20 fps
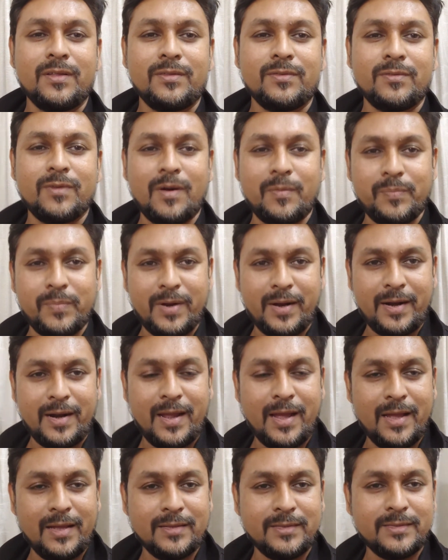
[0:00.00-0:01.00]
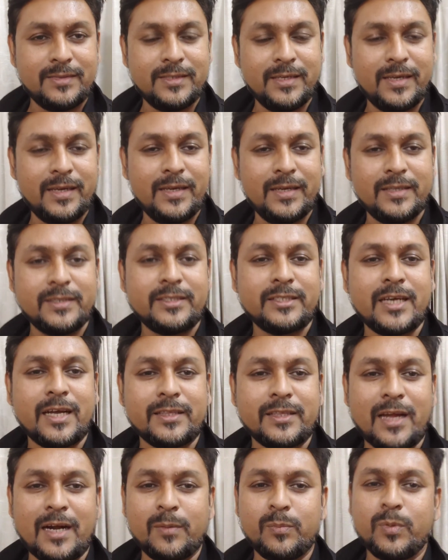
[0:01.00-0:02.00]
তো আপনারা যে সাত
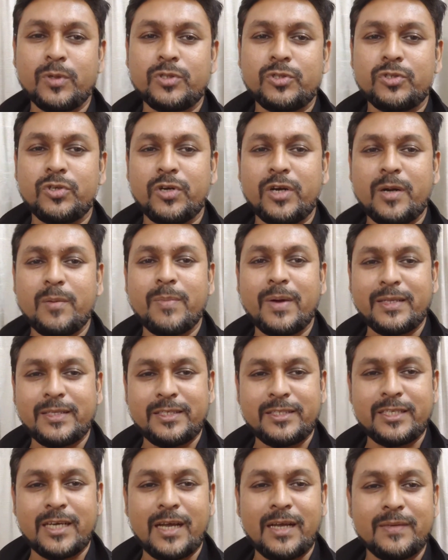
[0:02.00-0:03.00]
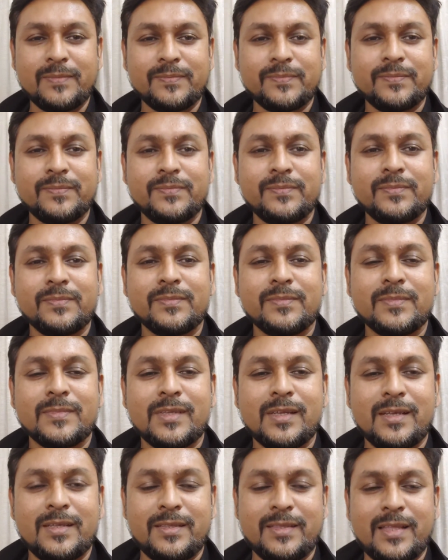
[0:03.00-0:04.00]
আট বছরের বাচ্চা
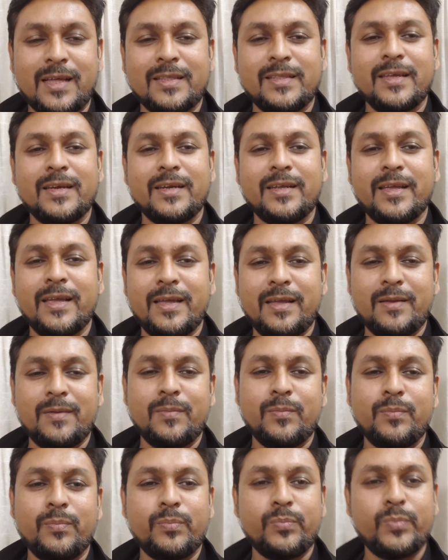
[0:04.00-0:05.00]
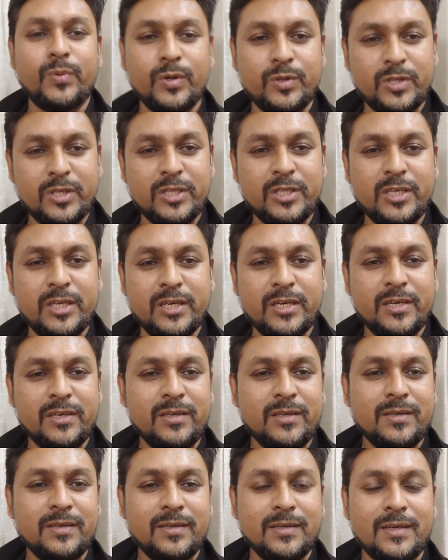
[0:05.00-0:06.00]
তাদেরকে প্রতিদিন
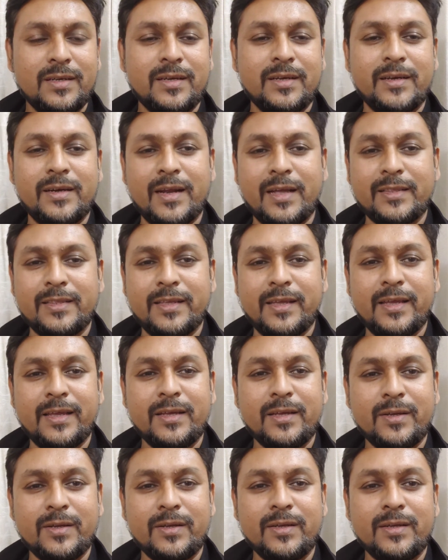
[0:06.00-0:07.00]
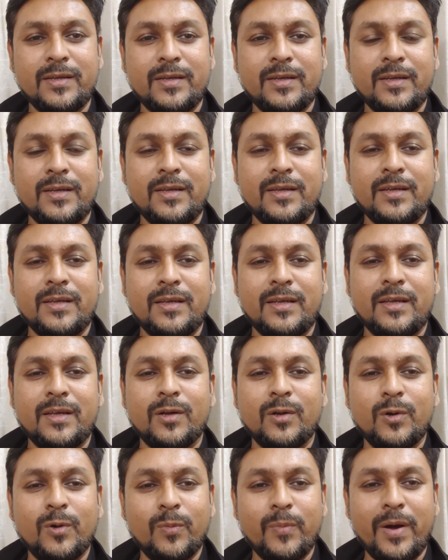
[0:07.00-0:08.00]
রাতে
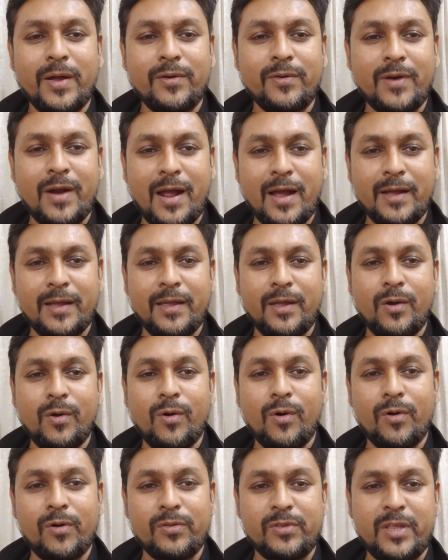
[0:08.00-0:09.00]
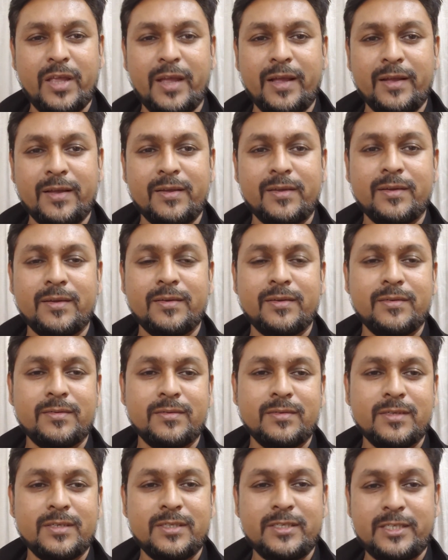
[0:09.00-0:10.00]
ঘুমানোর আগে অর্ধেক
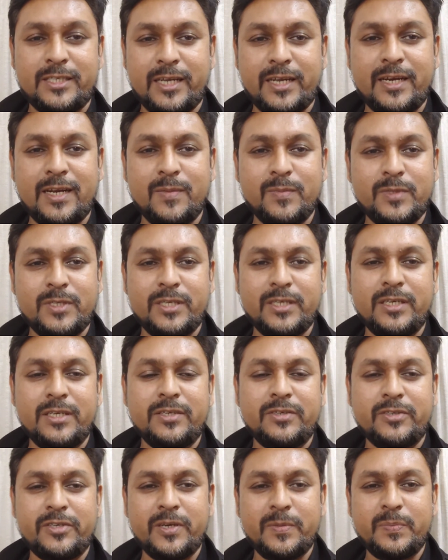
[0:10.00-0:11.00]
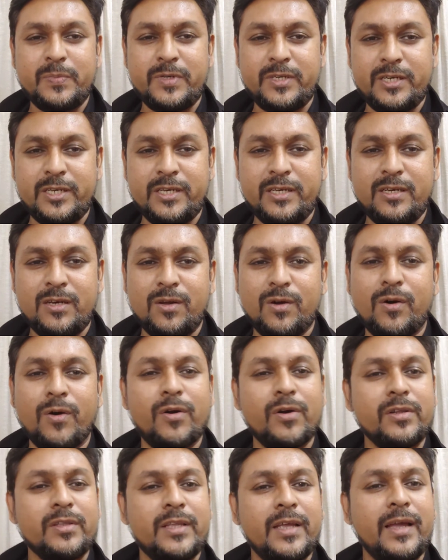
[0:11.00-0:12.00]
টেন এমজি ট্রিপটিন
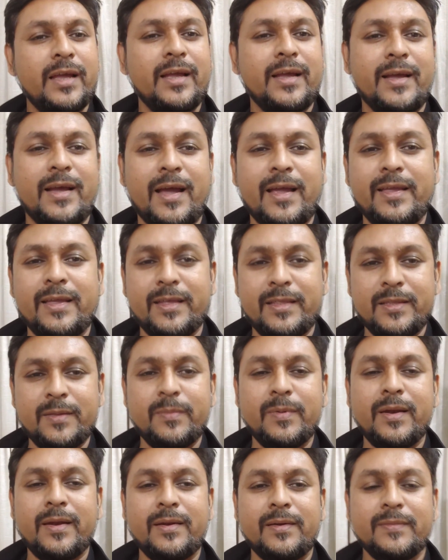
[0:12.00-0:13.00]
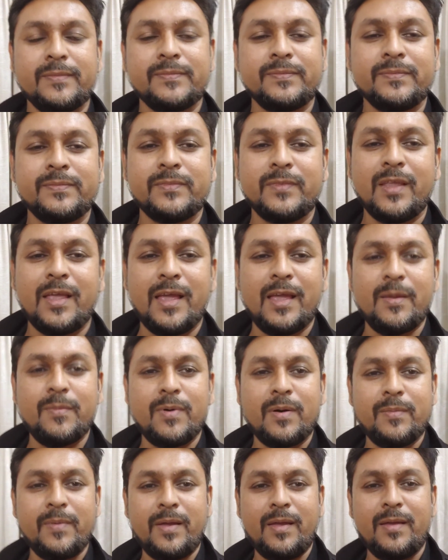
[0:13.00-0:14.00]
অর্ধেক খাইয়ে দিবেন
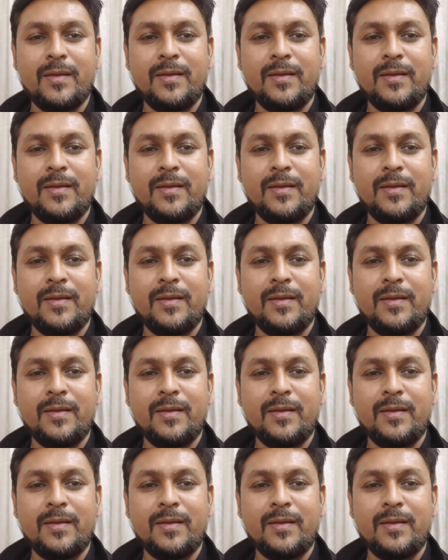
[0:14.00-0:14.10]
এইভাবে